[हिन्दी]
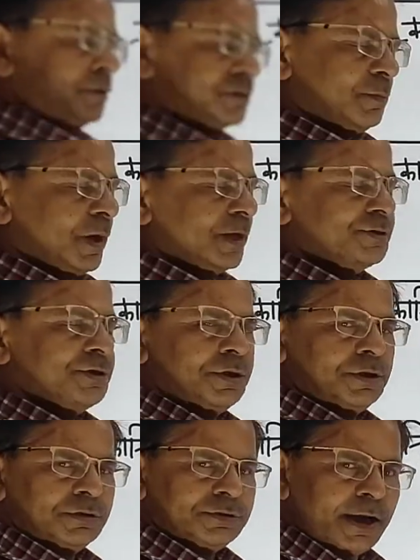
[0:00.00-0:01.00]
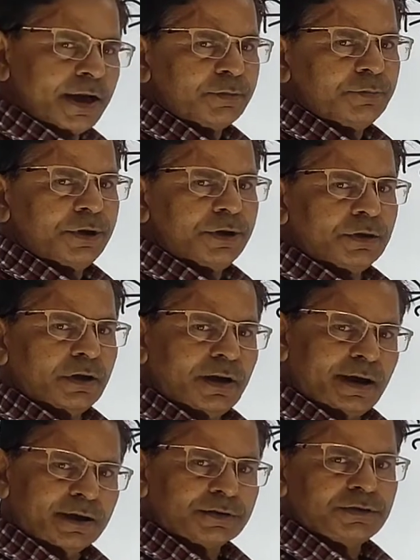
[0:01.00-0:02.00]
सामाजिक धार्मिक
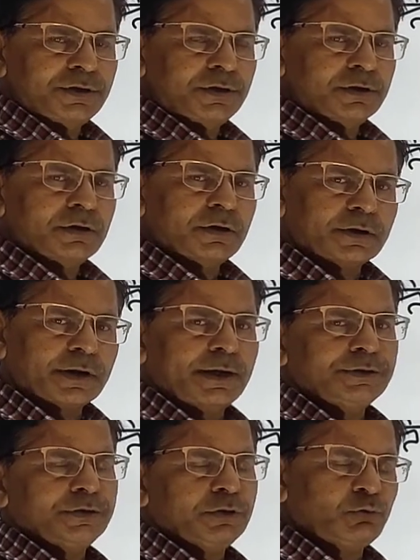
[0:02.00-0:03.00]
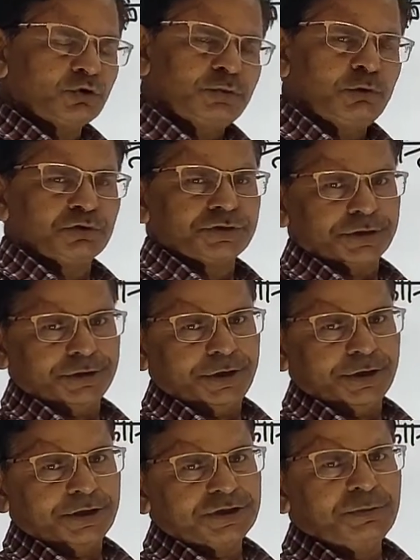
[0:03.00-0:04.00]
आर्थिक राजनीतिक कुछ भी हो सकती
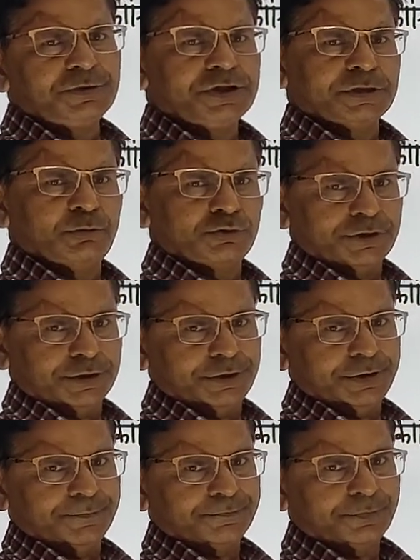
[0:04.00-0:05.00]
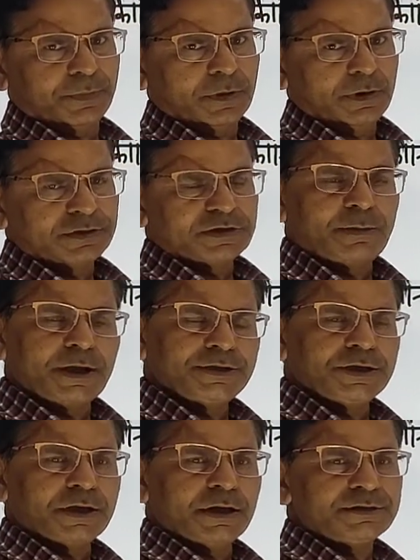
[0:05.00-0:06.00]
है किसी भी क्षेत्र में हो सकती है
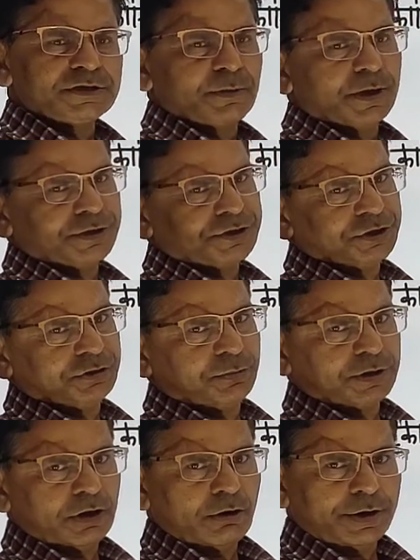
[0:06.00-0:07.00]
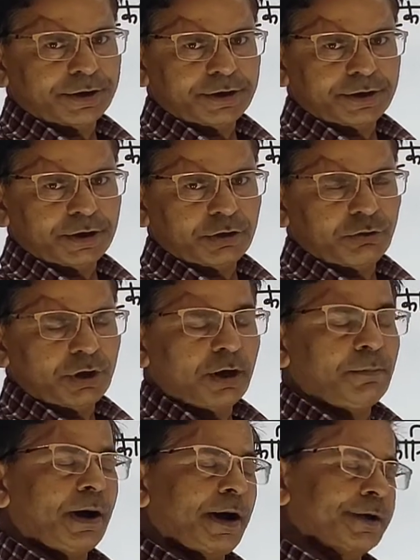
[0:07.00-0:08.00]
सामाजिक क्रांति सामाजिक क्षेत्र में बदलाव लाने की की गई
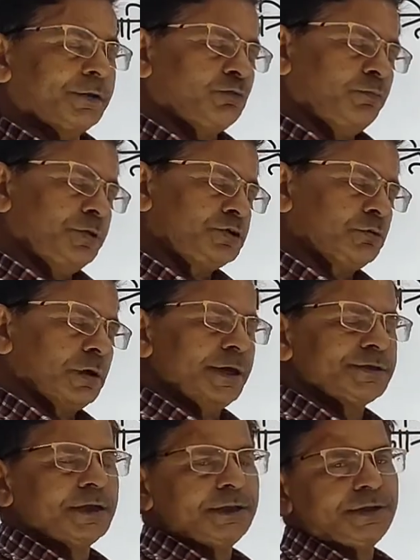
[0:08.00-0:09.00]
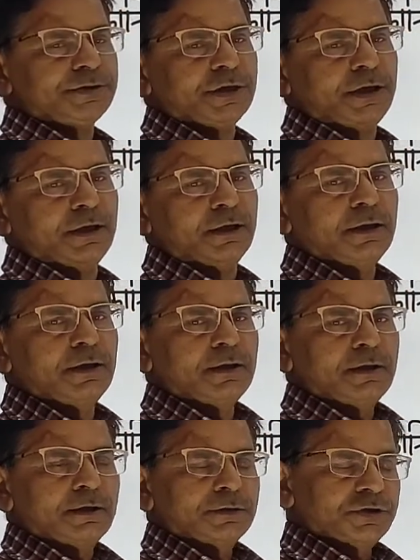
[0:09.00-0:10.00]
अब भारत तो विश्व का ऐसा देश है
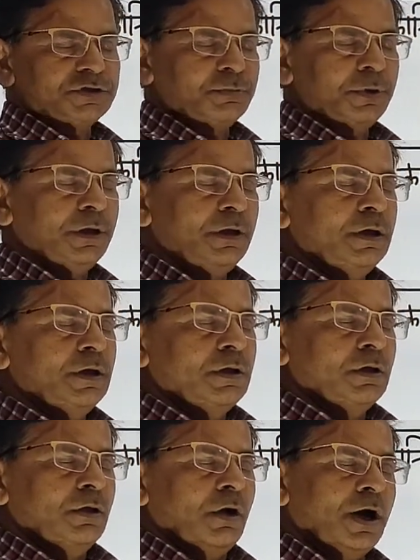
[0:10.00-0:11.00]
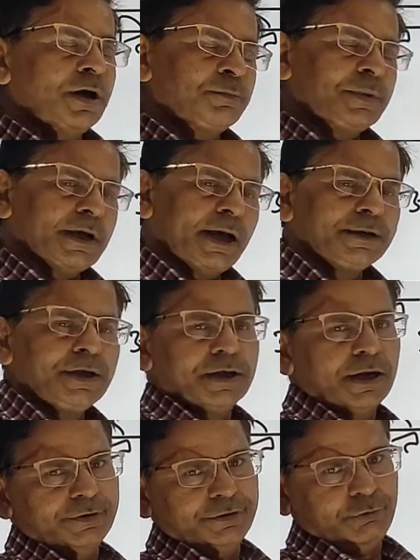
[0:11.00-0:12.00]
जिसमें हर प्रकार की
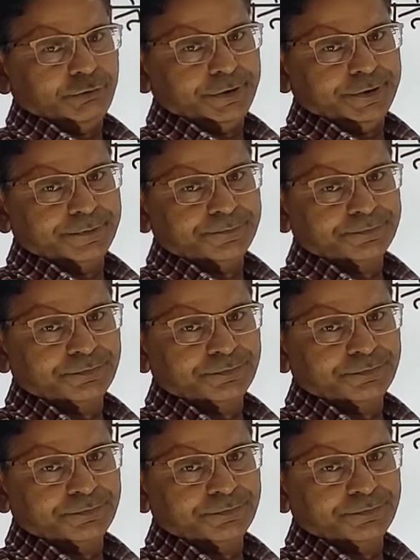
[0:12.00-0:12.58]
क्रांति हुई है